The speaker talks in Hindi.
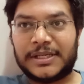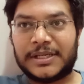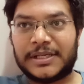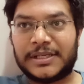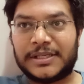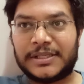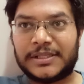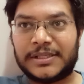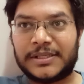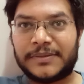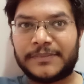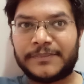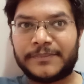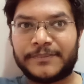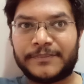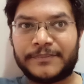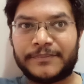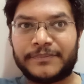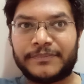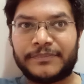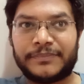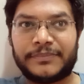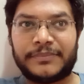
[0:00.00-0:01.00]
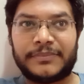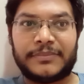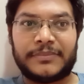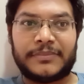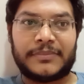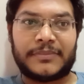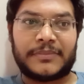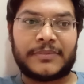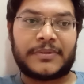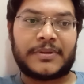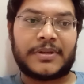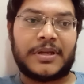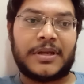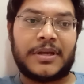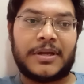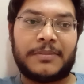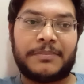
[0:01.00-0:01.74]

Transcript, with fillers: गई थी हाँ